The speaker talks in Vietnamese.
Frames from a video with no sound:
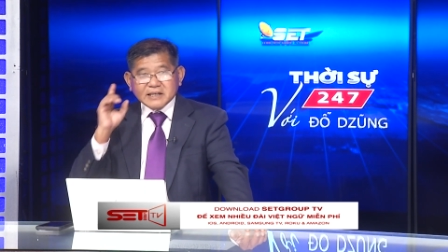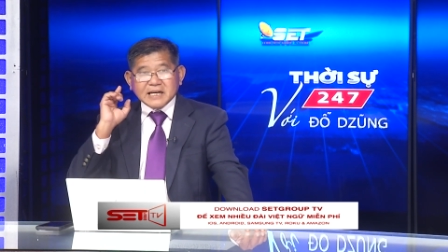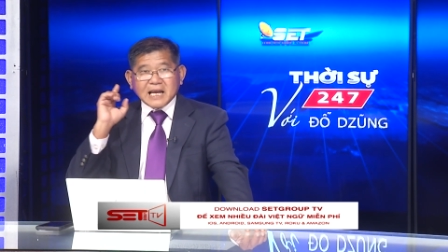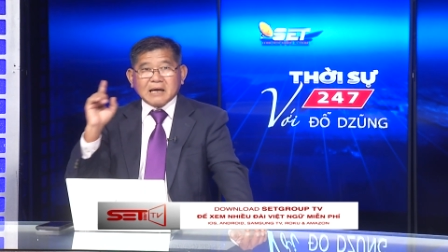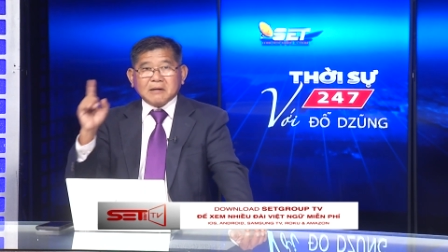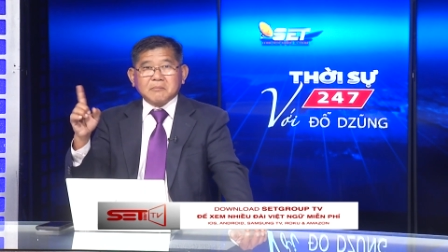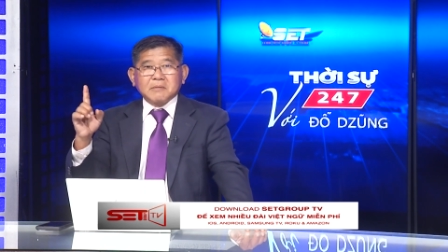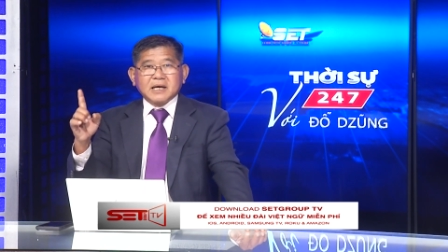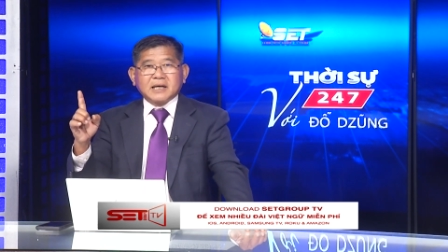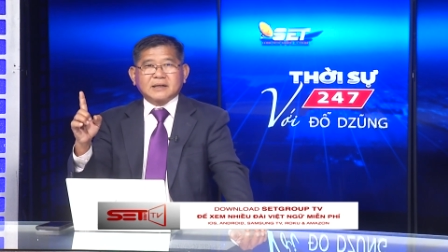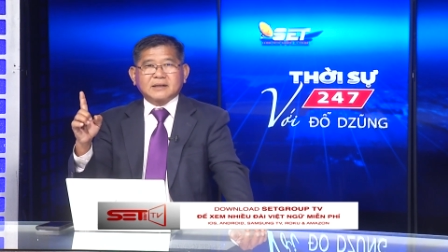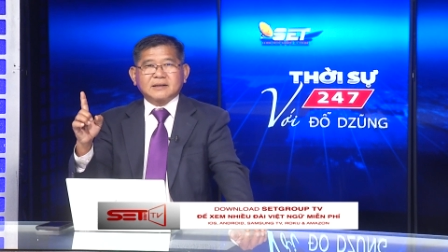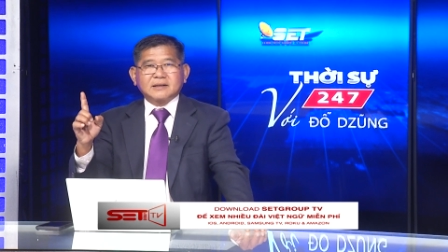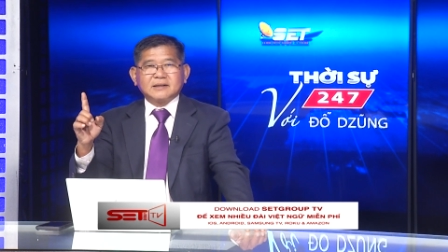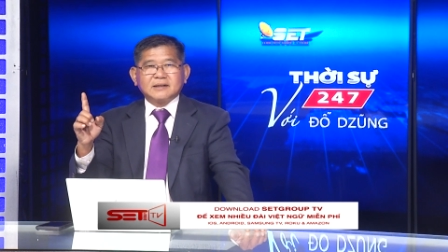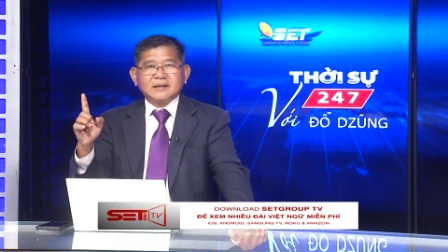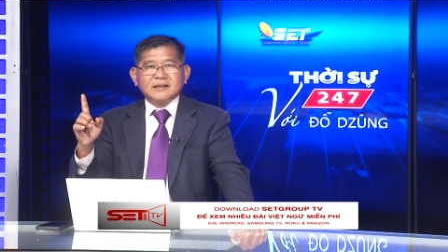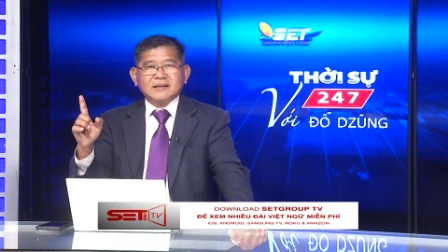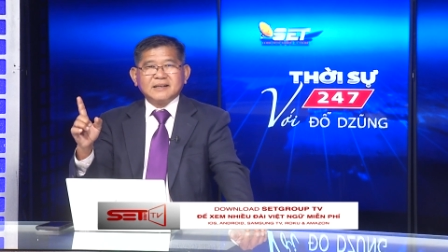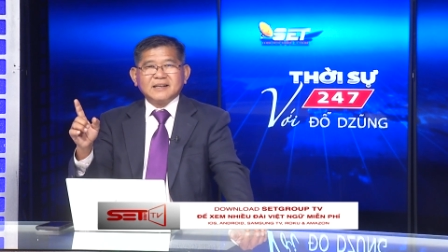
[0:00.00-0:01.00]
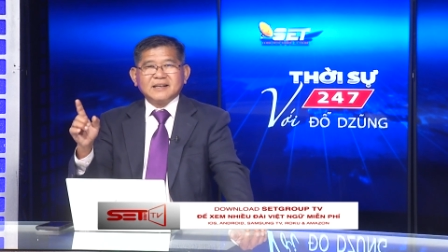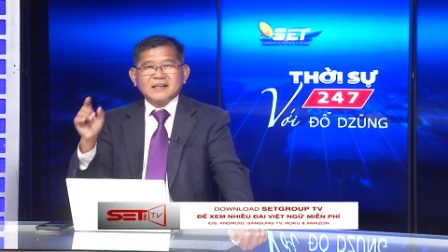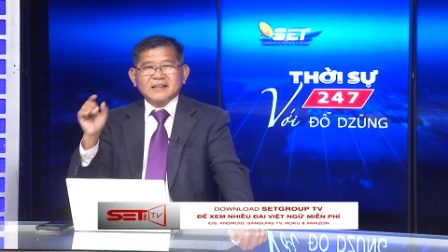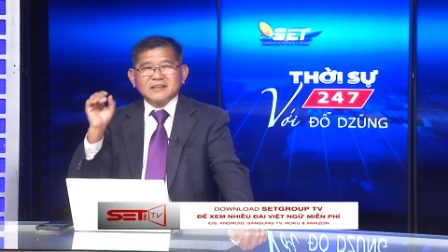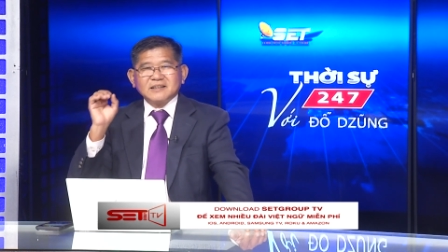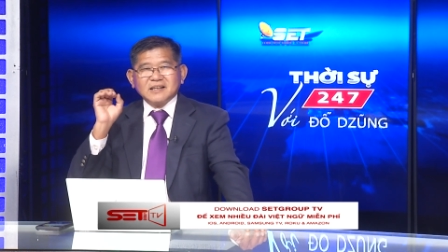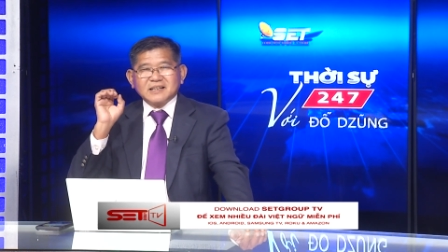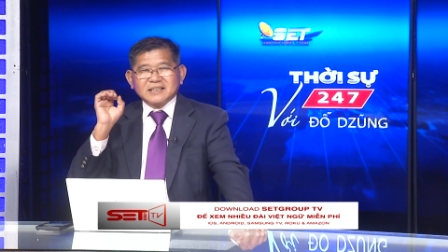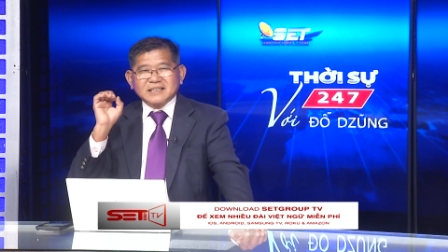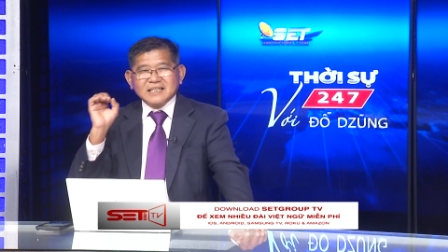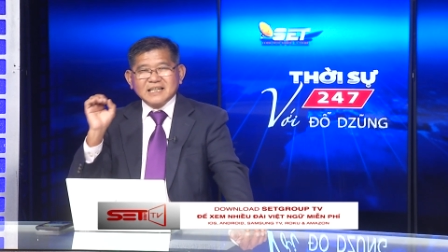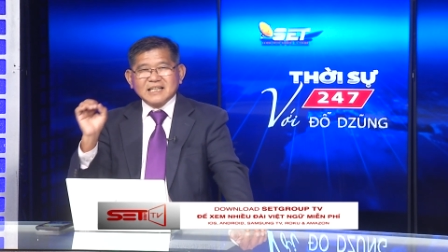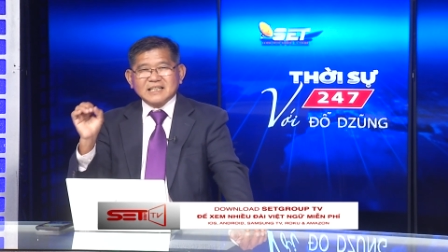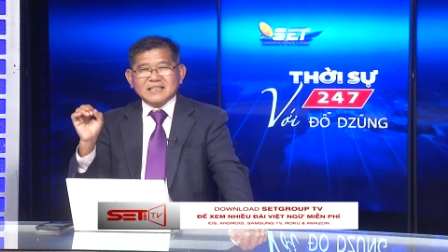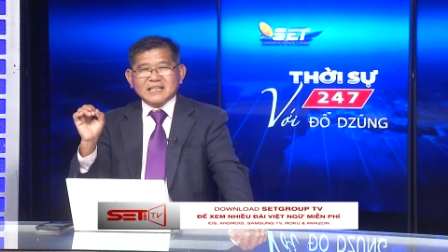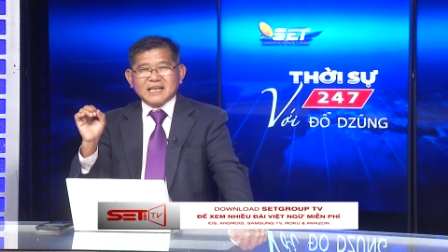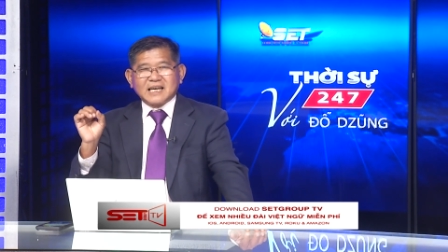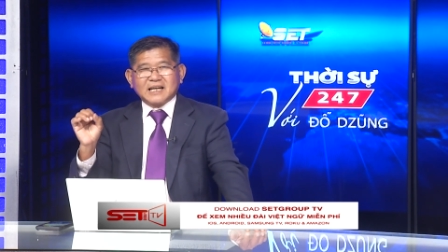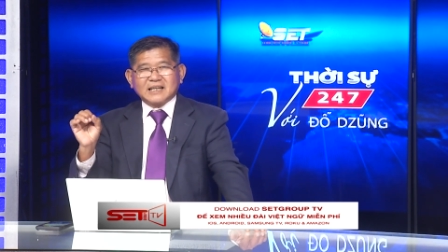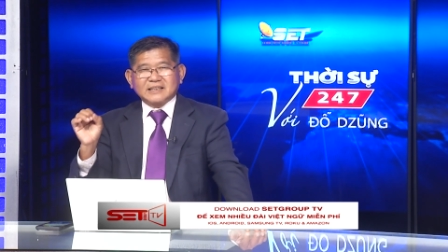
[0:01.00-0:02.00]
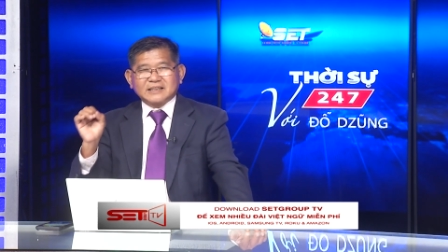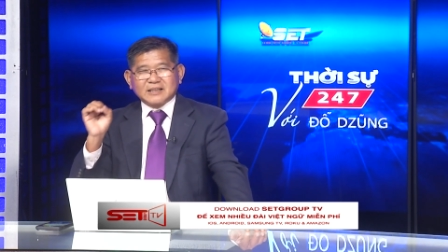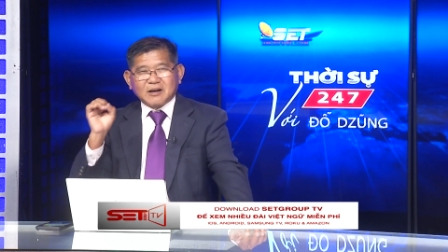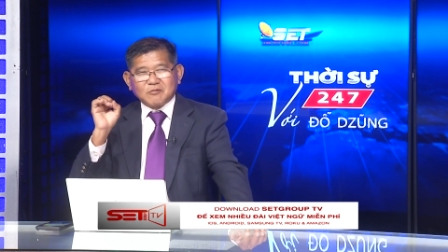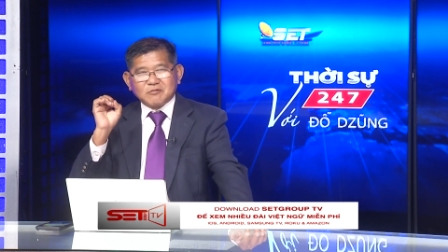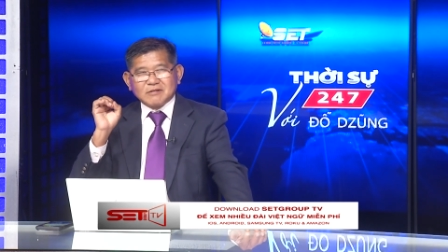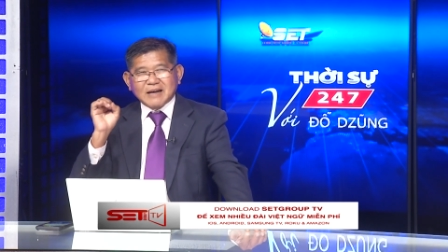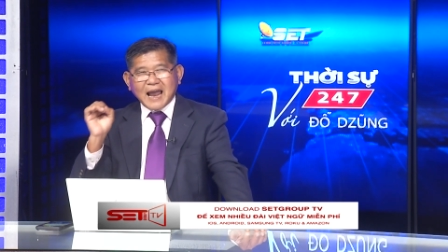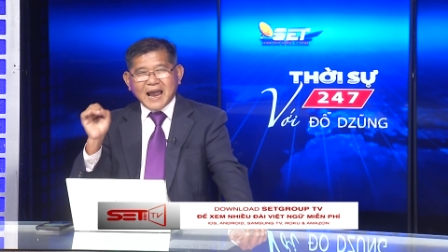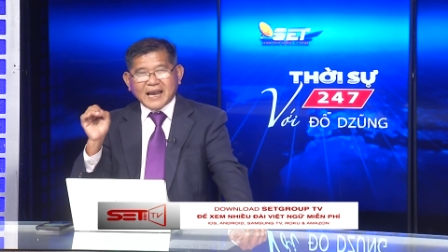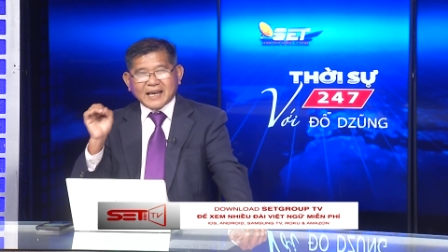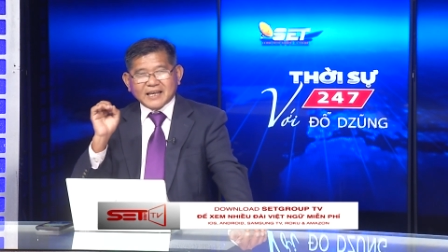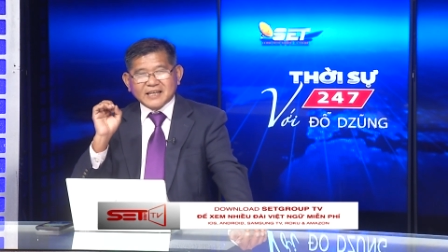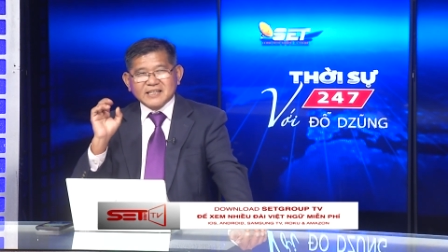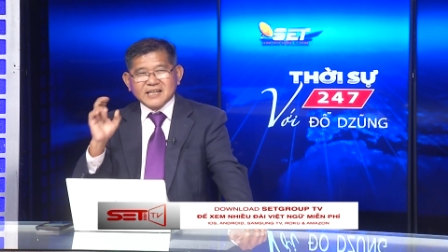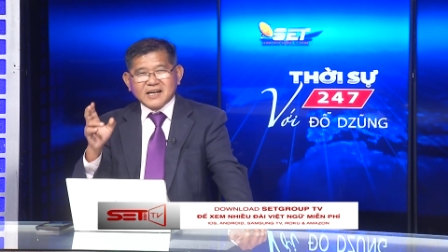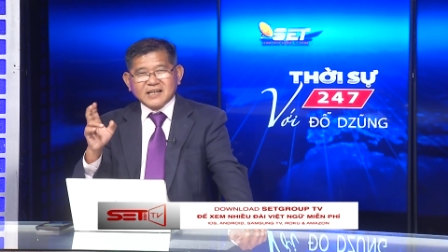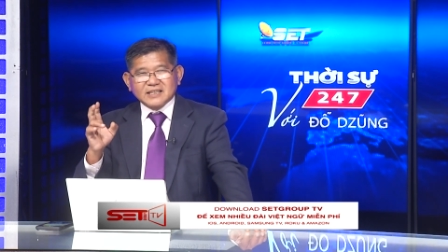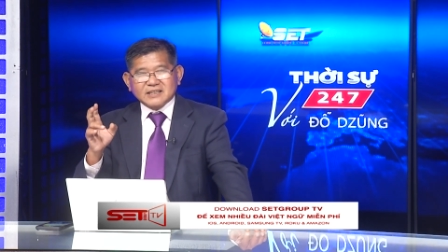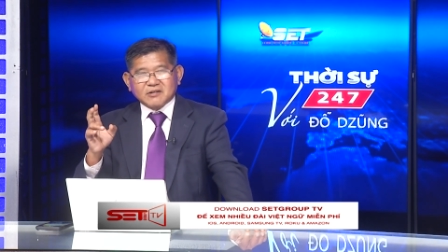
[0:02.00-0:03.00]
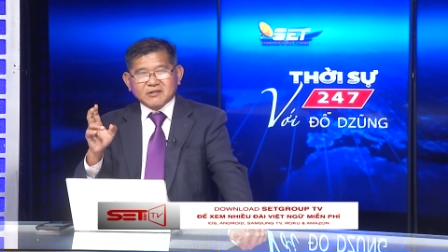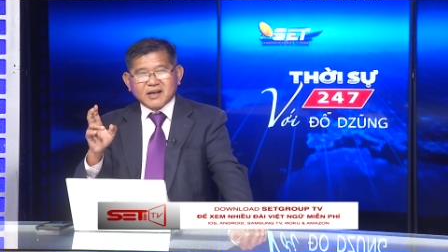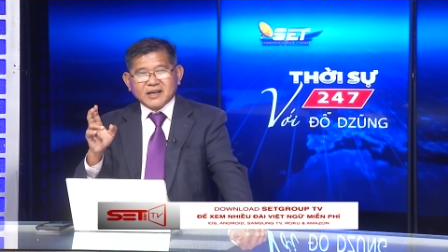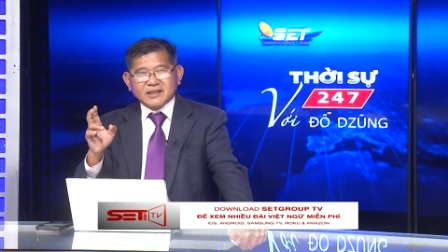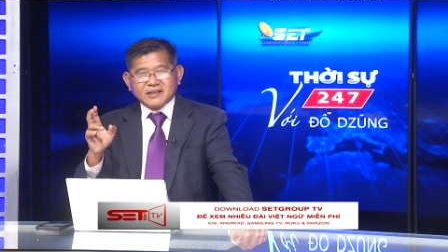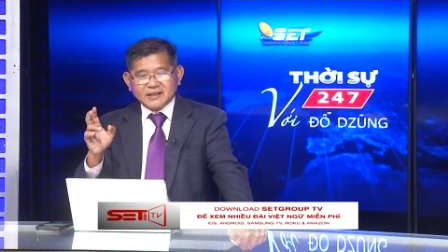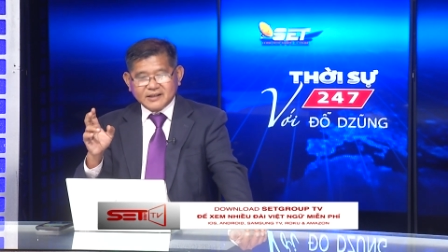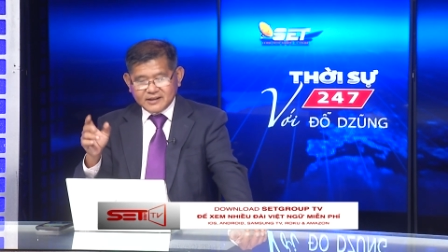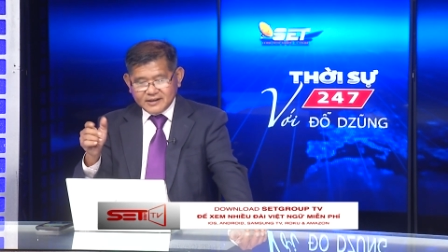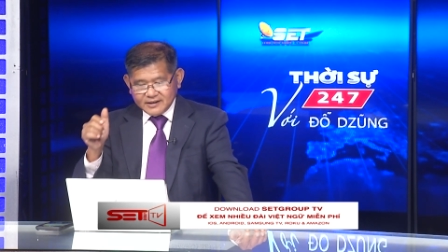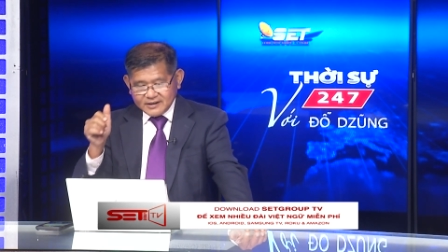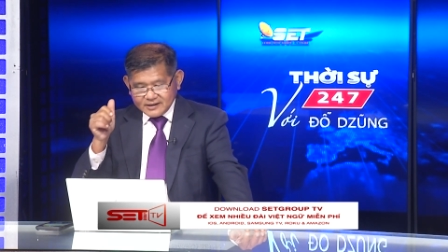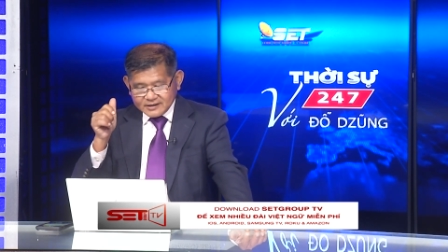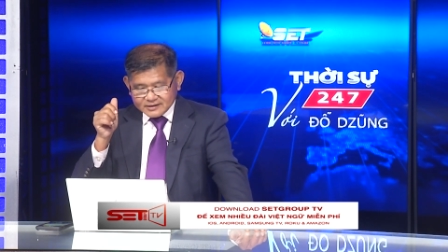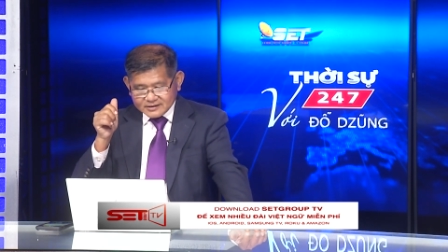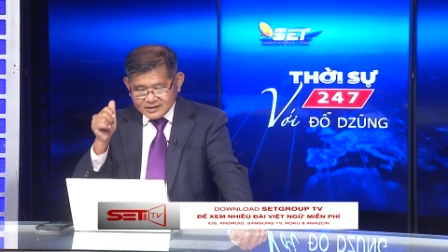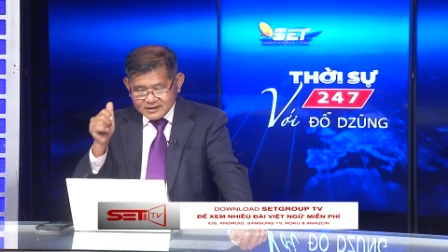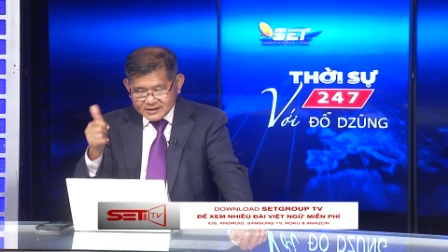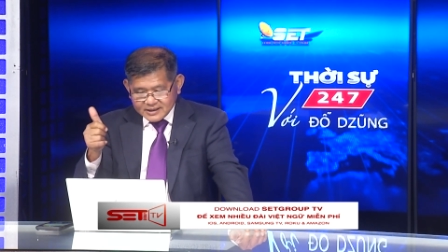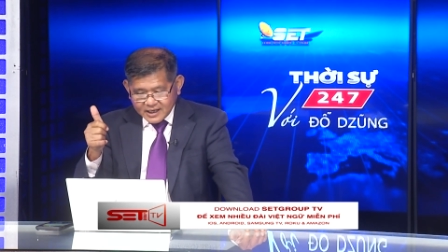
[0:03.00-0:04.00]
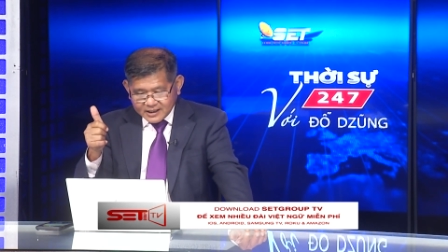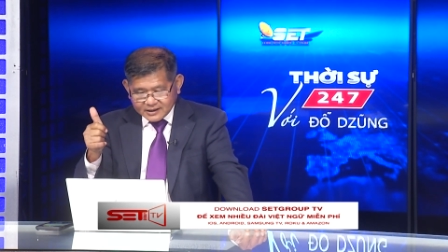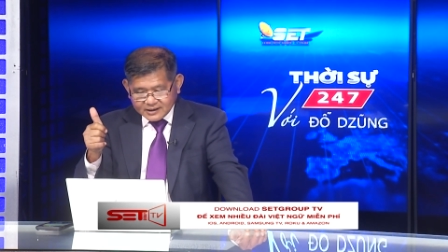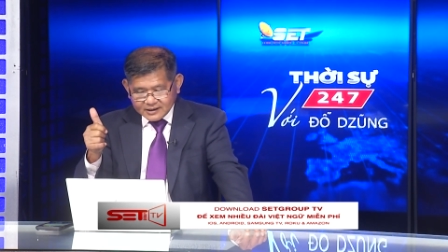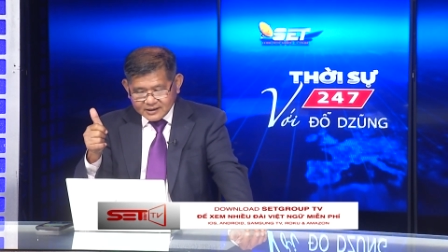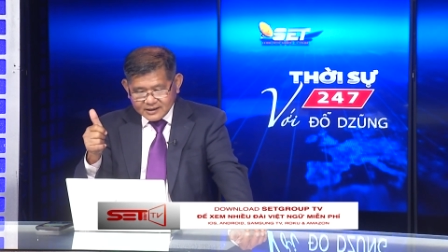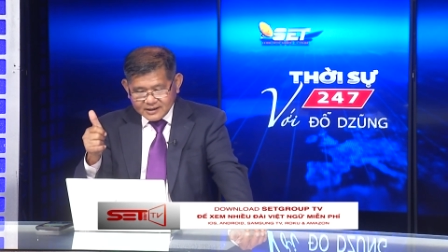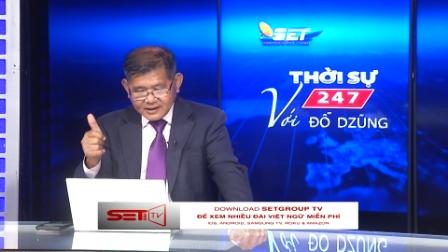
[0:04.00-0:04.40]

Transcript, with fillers: Đặc biệt được chia sẻ trong hai cái giới sau đây. Thứ nhất